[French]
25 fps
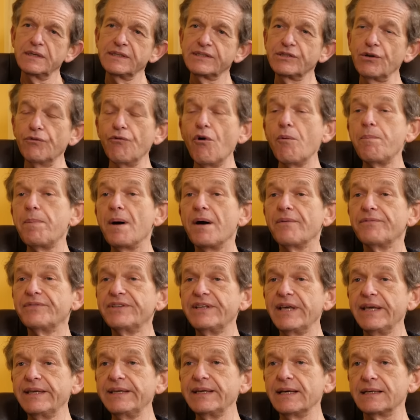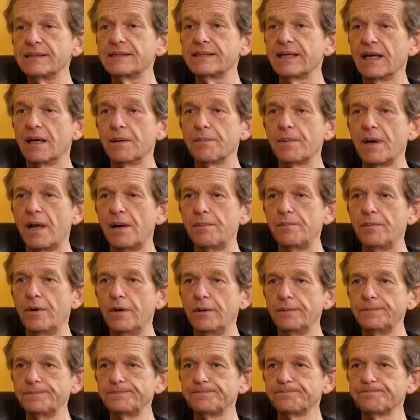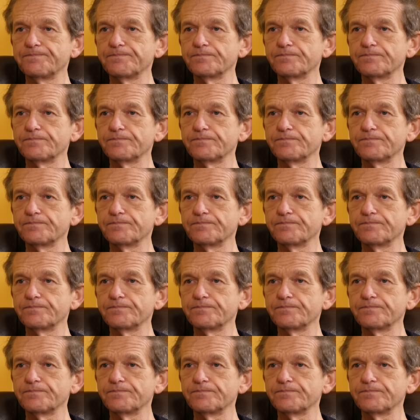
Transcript: Si on veut pas vieillir cérébralement,